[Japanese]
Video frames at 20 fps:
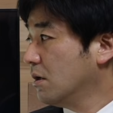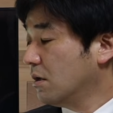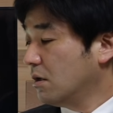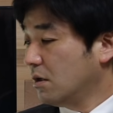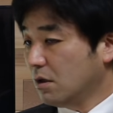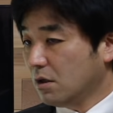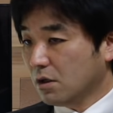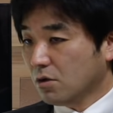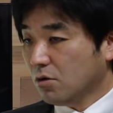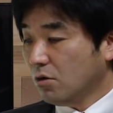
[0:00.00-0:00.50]

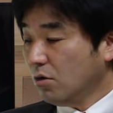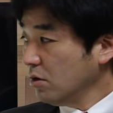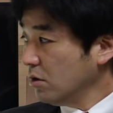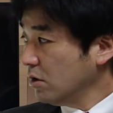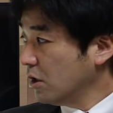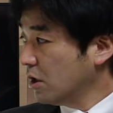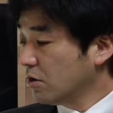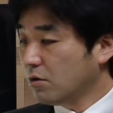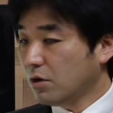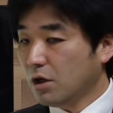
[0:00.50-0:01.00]
えー、
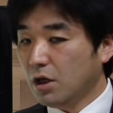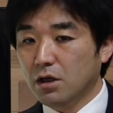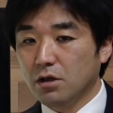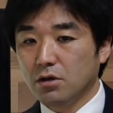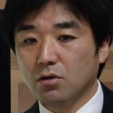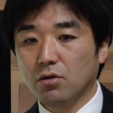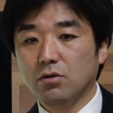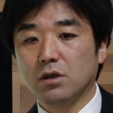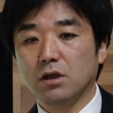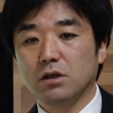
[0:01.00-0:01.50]
コロナの
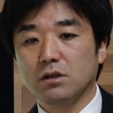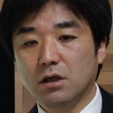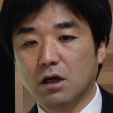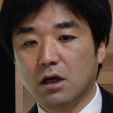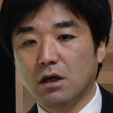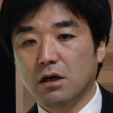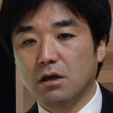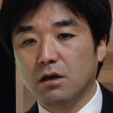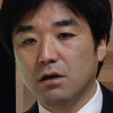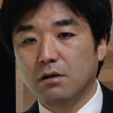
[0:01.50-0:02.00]
影響です
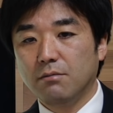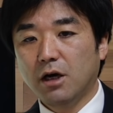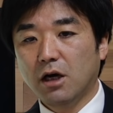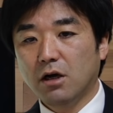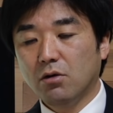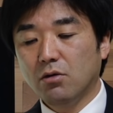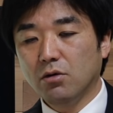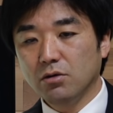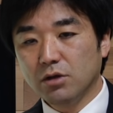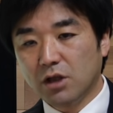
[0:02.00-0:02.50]
ね、
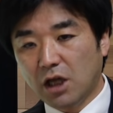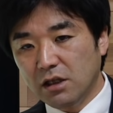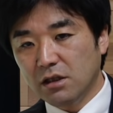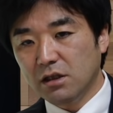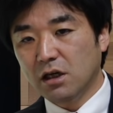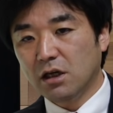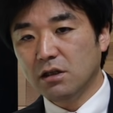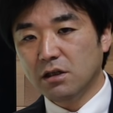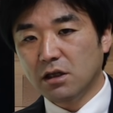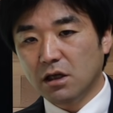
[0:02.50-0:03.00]
まあ、こう、だ
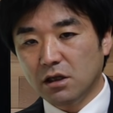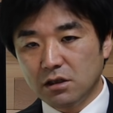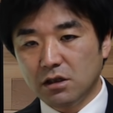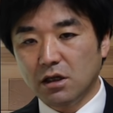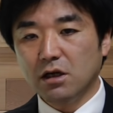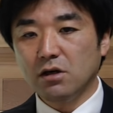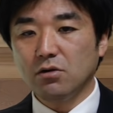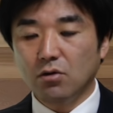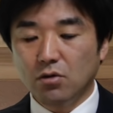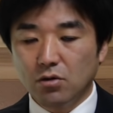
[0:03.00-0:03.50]
んだんだん
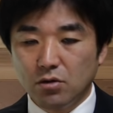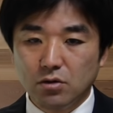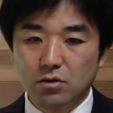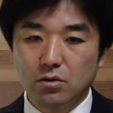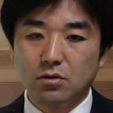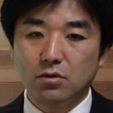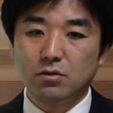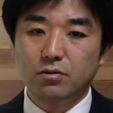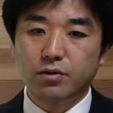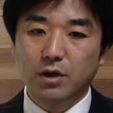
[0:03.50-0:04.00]
だん、
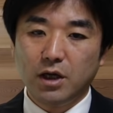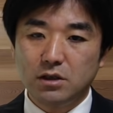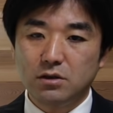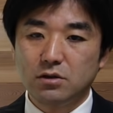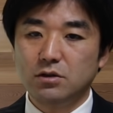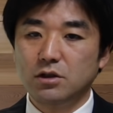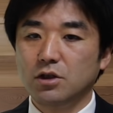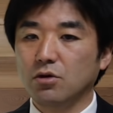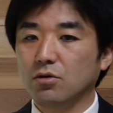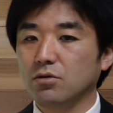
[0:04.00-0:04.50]
こう、
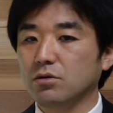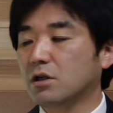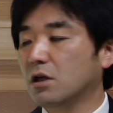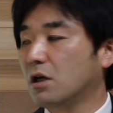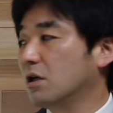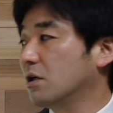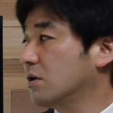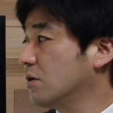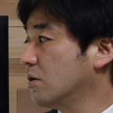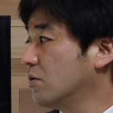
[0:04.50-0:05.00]
フェーズによっ
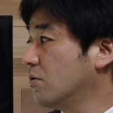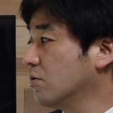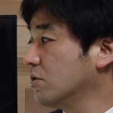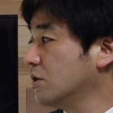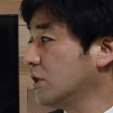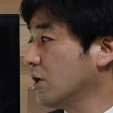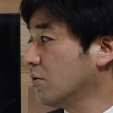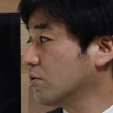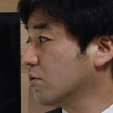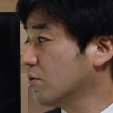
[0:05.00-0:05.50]
て
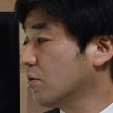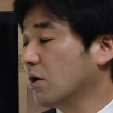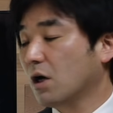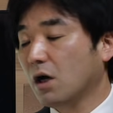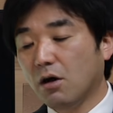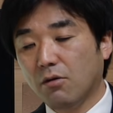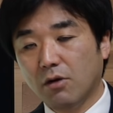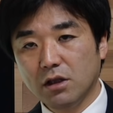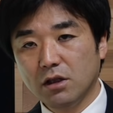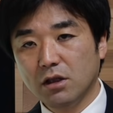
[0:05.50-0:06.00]
起きたことが
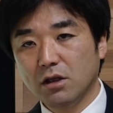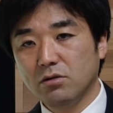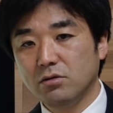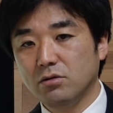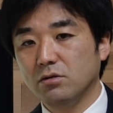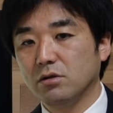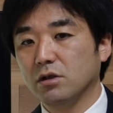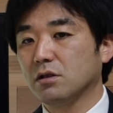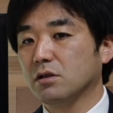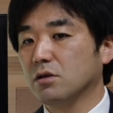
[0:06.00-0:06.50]
変わってく
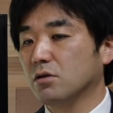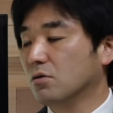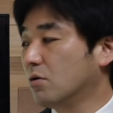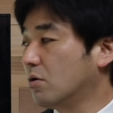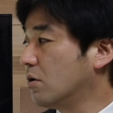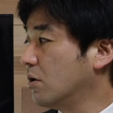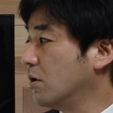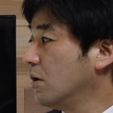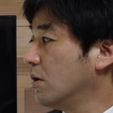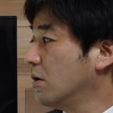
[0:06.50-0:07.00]
るんですけ
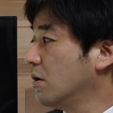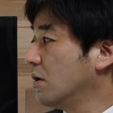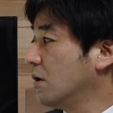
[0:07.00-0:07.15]
ど、